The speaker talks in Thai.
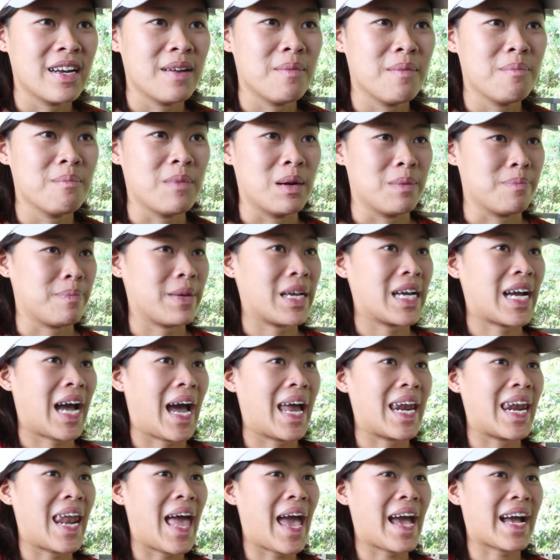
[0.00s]
เหมือนเป็น
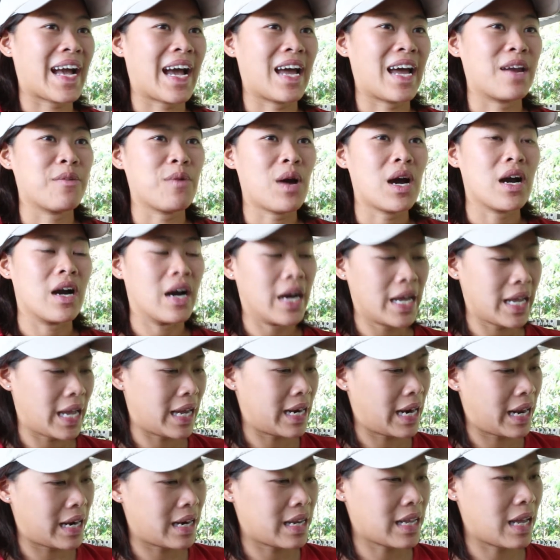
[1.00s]
การแลกกันว่าเฮ้ยอั
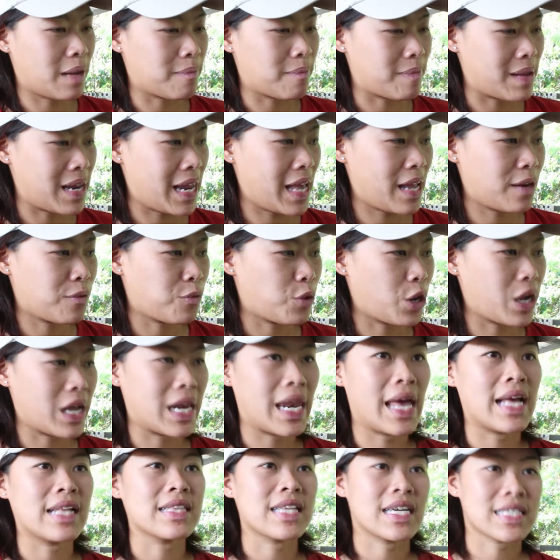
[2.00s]
นนั้นนะอย่าไปเล่นเว้ย
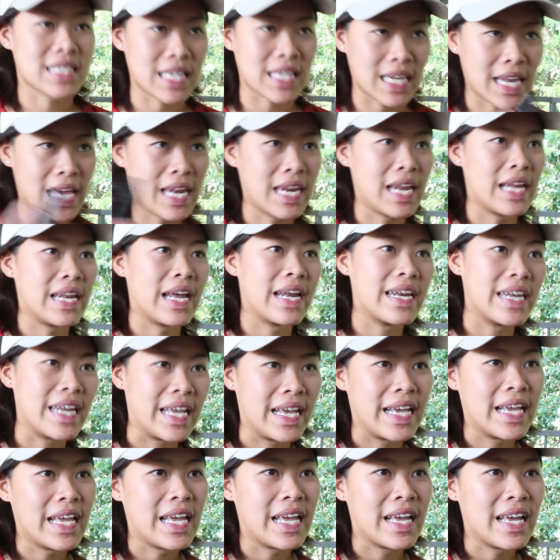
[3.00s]
เล่นถ้าจะเล่นอัน
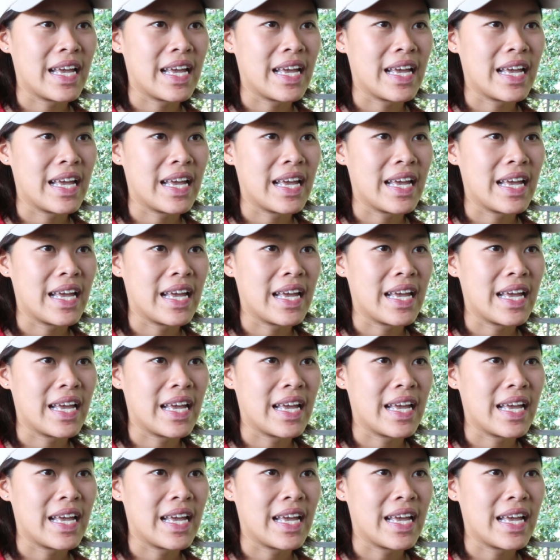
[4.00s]
นี้